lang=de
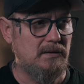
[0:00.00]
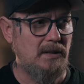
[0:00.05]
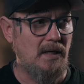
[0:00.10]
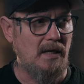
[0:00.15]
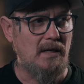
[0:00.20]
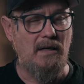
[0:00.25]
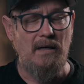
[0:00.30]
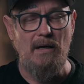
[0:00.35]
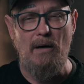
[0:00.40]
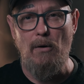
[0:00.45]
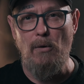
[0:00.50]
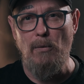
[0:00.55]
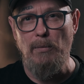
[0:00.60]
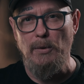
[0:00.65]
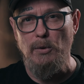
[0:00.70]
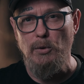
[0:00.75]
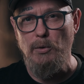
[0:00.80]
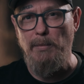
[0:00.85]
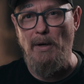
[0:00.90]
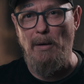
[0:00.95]
der
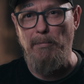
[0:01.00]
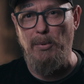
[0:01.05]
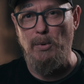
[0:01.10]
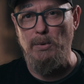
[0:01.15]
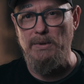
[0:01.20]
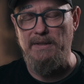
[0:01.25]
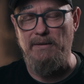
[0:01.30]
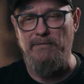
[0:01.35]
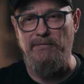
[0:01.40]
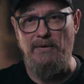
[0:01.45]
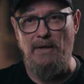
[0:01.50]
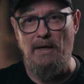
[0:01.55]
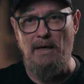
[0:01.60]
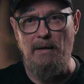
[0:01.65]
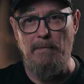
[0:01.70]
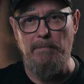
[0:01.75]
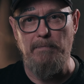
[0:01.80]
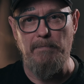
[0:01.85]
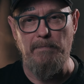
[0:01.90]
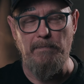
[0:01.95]
Glaube über bunte
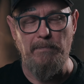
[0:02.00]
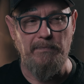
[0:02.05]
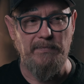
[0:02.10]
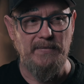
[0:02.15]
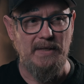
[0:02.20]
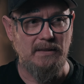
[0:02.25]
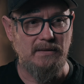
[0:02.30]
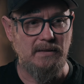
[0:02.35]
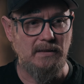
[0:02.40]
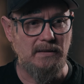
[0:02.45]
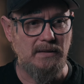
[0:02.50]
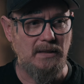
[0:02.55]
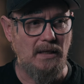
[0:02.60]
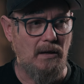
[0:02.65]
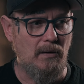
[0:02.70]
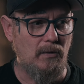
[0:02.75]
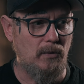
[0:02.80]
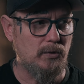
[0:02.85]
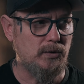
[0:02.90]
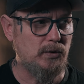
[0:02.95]
Farben, das ist ja
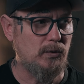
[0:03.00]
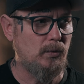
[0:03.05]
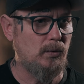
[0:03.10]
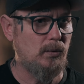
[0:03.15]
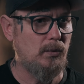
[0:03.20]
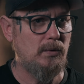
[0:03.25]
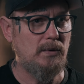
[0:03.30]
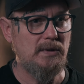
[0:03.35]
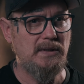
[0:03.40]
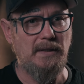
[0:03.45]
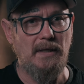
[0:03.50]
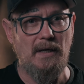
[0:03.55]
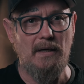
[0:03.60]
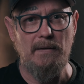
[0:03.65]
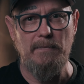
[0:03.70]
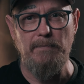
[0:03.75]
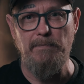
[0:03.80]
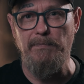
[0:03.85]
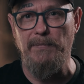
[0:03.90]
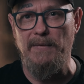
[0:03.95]
auch so,
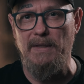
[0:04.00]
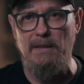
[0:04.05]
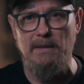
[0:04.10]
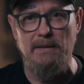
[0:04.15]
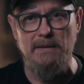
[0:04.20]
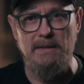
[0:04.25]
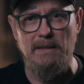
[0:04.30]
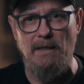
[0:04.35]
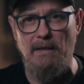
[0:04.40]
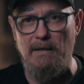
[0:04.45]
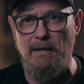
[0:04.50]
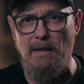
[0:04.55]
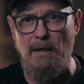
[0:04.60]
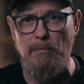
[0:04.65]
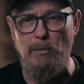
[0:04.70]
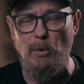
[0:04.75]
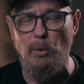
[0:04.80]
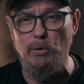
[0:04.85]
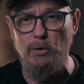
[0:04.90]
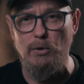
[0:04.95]
ja,
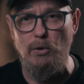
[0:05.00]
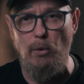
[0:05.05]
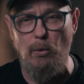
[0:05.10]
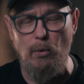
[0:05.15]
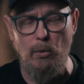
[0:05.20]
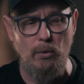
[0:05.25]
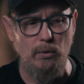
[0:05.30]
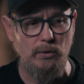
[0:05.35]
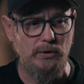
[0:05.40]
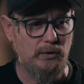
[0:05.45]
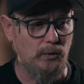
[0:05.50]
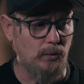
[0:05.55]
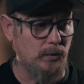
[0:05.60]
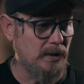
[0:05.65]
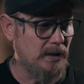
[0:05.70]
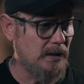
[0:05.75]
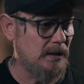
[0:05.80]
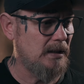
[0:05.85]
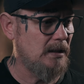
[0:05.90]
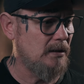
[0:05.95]
Instagram und Co.
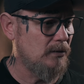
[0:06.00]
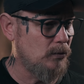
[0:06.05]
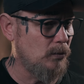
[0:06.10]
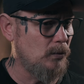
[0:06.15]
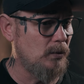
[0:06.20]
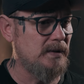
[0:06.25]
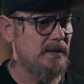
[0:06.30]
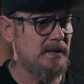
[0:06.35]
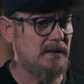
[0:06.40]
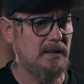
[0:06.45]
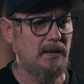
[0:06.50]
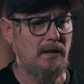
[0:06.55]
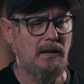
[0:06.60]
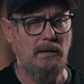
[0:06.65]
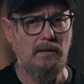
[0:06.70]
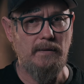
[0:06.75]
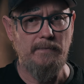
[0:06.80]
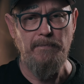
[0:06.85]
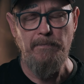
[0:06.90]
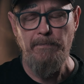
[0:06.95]
suggeriert uns
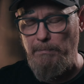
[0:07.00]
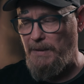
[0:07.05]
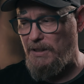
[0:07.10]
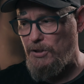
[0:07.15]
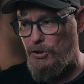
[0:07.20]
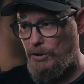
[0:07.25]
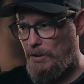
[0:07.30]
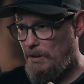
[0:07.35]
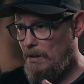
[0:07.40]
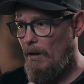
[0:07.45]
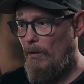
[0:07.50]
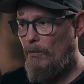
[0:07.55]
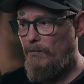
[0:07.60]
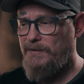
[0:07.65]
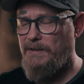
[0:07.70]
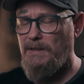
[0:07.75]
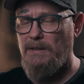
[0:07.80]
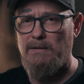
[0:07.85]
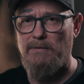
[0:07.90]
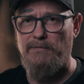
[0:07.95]
ja, Mensch, kauf
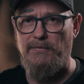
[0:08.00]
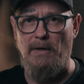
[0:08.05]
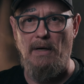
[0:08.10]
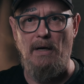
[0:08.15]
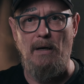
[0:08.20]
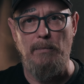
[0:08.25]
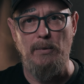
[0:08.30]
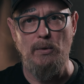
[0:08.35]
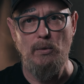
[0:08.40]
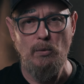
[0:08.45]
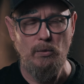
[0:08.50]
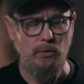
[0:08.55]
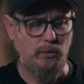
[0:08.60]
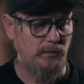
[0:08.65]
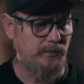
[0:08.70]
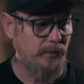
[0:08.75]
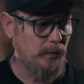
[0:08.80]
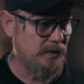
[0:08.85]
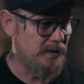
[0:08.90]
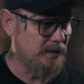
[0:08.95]
diese Farbe und
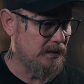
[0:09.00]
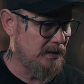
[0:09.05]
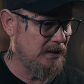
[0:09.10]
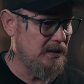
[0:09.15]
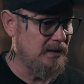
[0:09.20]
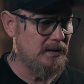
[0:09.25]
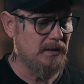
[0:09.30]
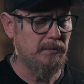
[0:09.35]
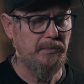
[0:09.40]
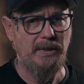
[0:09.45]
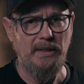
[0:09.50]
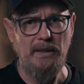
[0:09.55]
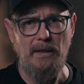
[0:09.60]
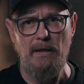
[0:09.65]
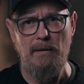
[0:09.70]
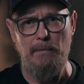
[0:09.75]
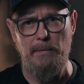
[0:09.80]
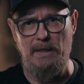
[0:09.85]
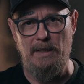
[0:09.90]
du wirst diese Bilder